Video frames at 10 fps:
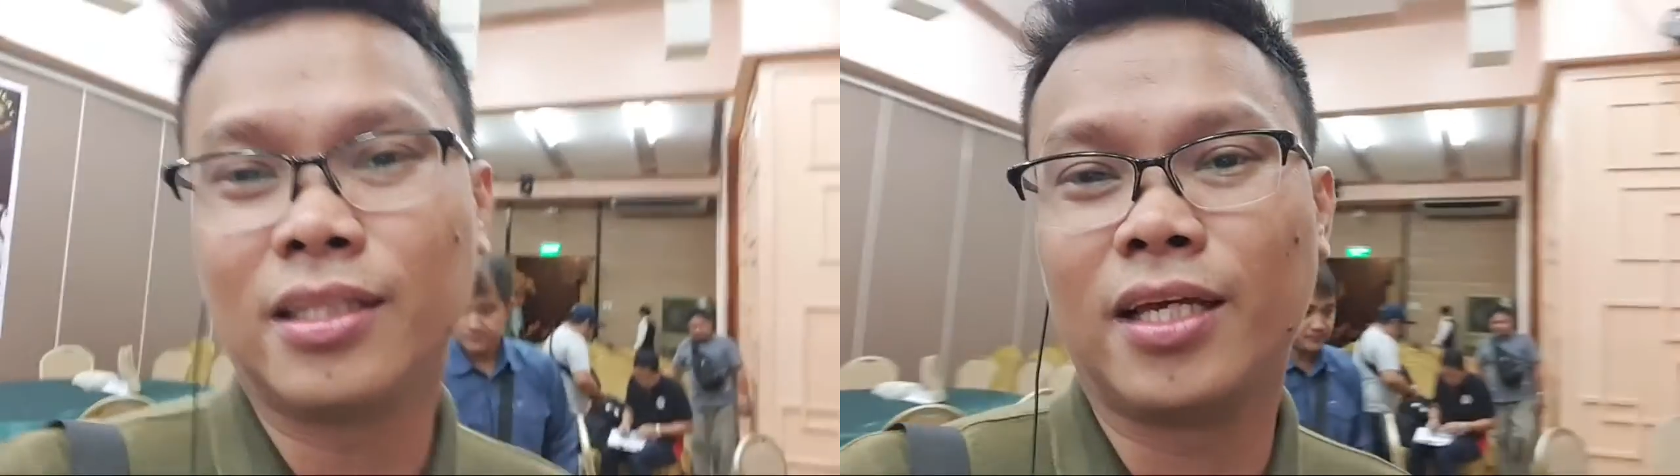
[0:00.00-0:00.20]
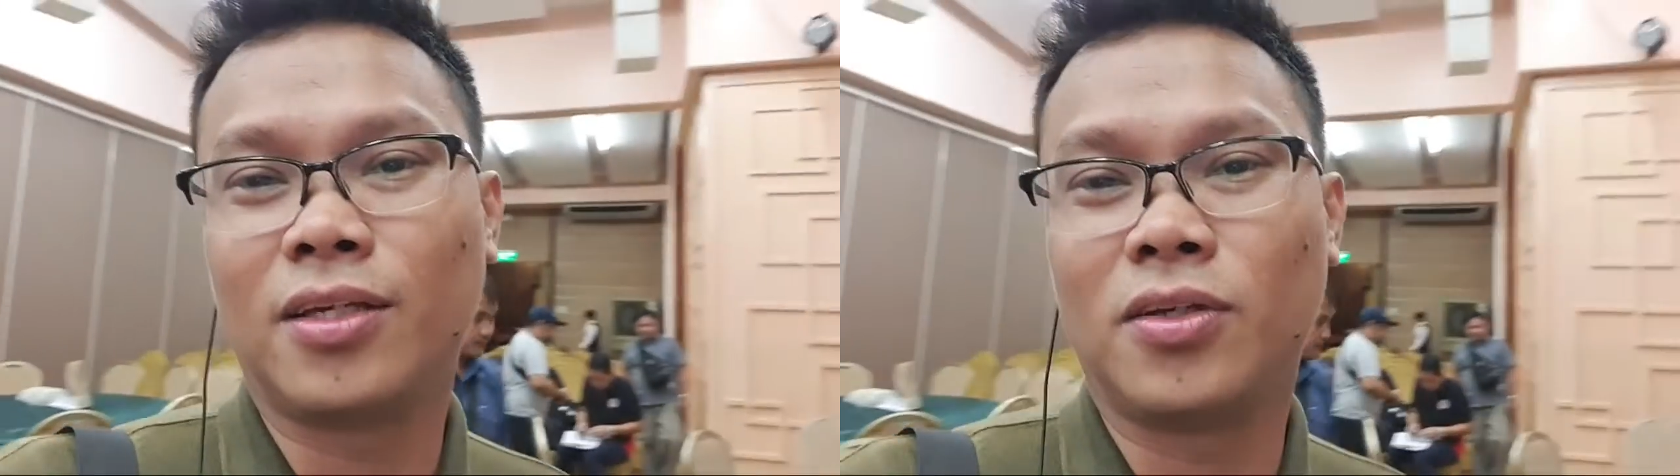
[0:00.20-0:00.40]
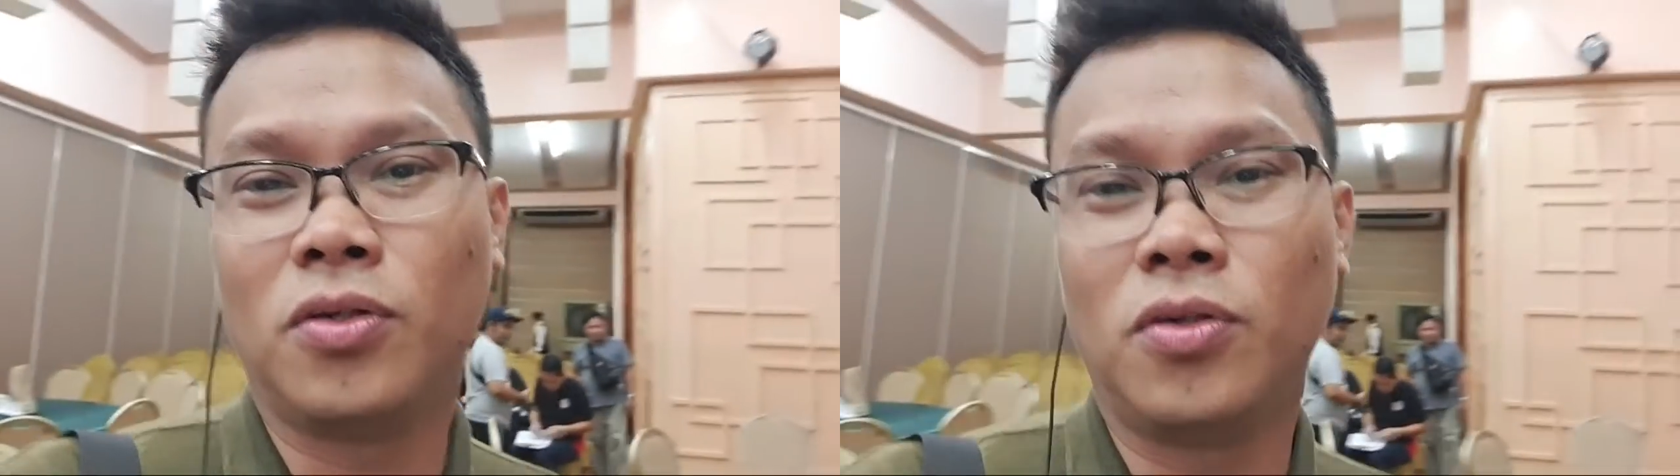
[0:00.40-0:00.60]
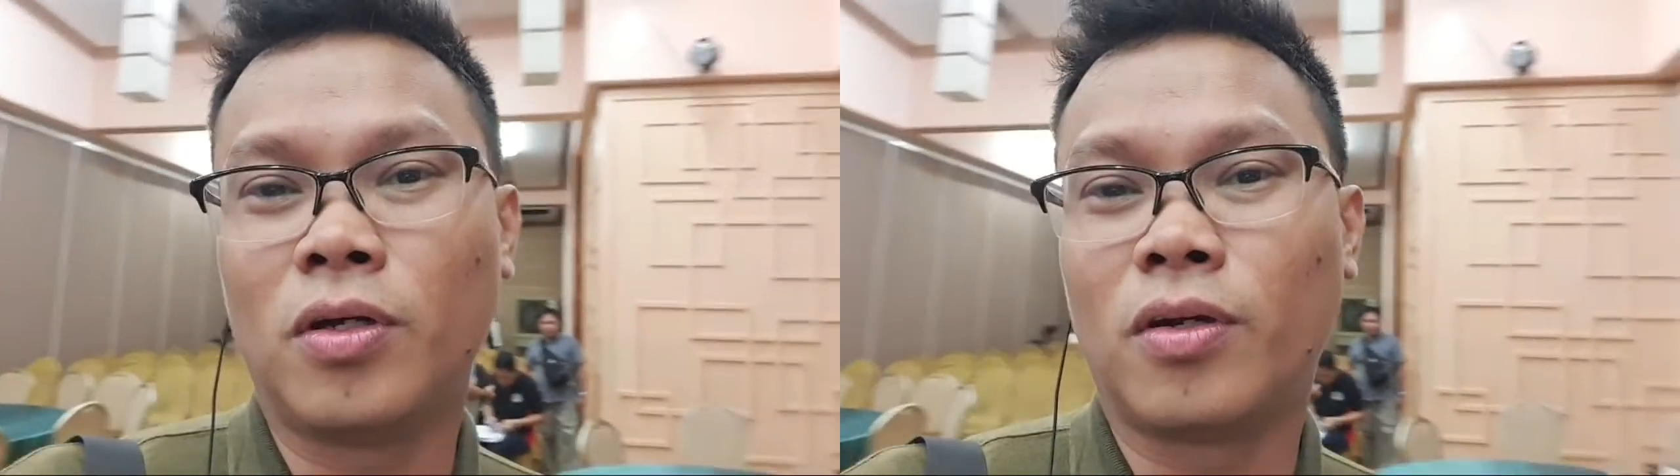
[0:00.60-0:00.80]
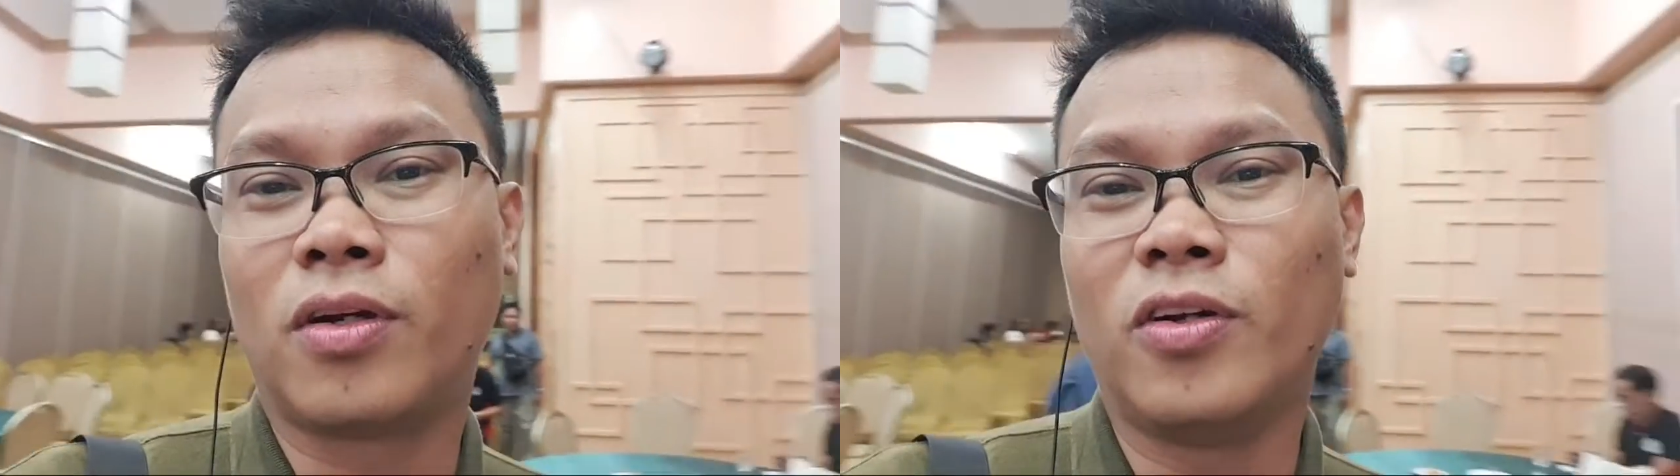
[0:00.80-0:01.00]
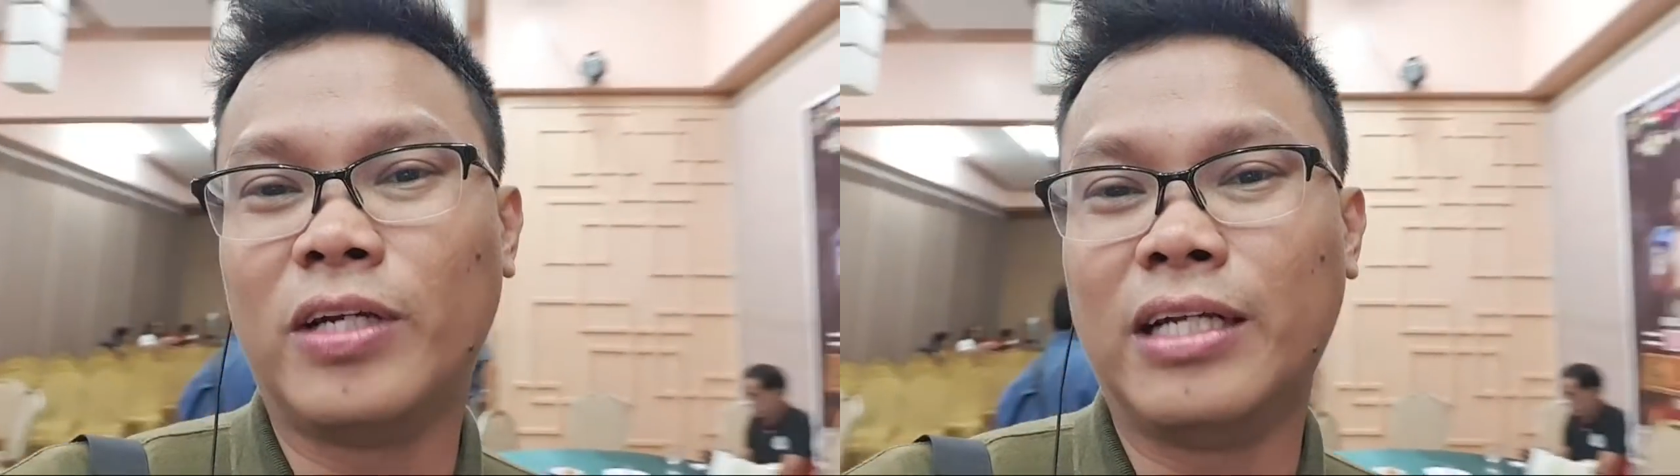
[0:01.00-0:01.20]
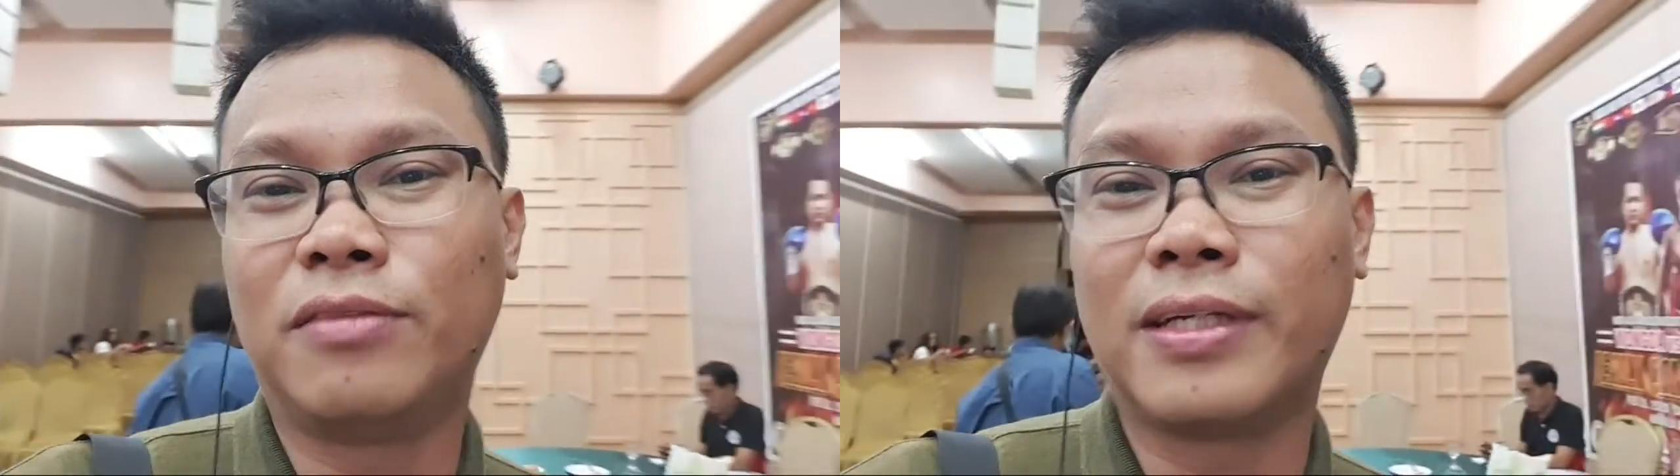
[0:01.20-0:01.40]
Thank you, Ronald